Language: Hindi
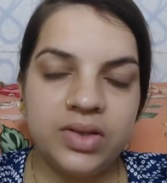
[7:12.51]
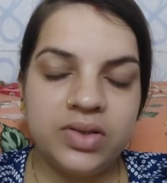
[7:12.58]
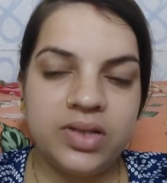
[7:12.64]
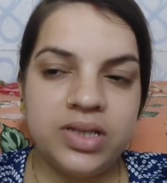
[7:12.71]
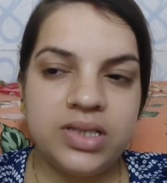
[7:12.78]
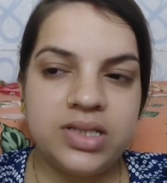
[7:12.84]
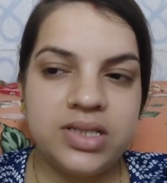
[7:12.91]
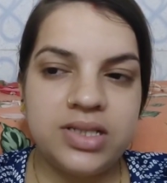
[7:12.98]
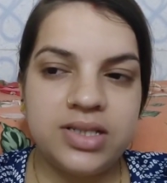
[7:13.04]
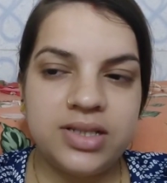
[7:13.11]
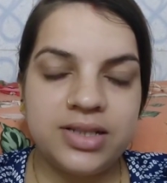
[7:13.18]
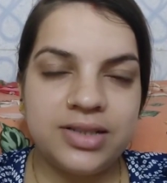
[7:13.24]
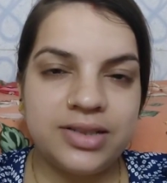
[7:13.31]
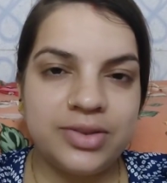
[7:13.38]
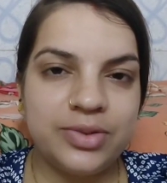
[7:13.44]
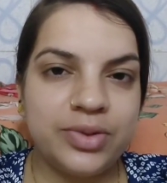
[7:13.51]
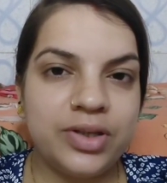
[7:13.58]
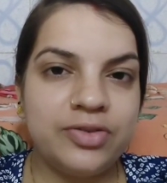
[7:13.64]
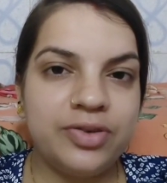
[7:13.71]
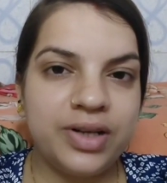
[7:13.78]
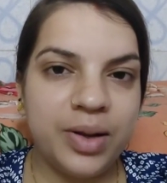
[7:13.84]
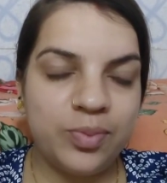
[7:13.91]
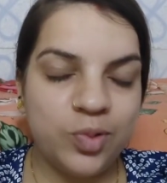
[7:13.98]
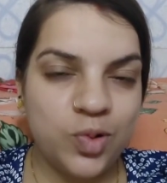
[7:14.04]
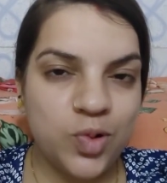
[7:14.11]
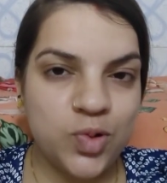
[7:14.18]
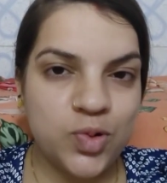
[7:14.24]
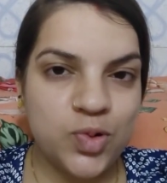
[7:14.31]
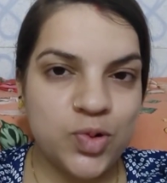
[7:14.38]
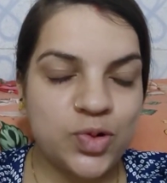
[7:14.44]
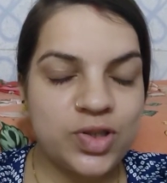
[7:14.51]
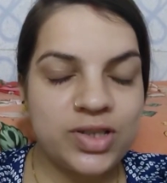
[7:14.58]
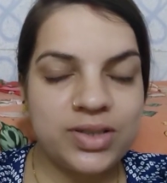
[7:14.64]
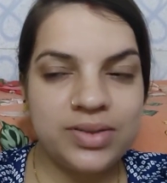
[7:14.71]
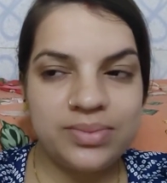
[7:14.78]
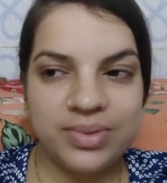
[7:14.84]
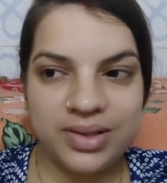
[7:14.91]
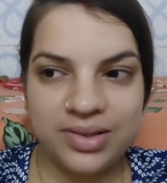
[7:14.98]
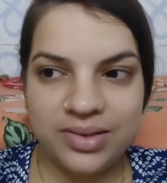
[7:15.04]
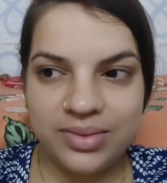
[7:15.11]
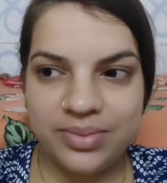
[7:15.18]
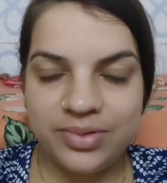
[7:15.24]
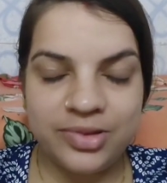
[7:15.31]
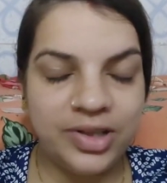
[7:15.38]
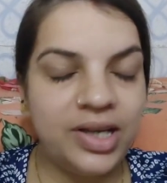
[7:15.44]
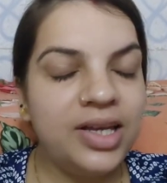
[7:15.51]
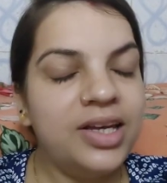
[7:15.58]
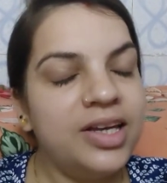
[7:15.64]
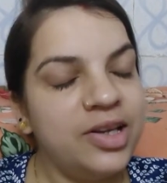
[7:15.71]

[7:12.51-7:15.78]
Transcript: तो ये चीज़ है क्योंकि फिर आप लोग सोचो कि मतलब जो है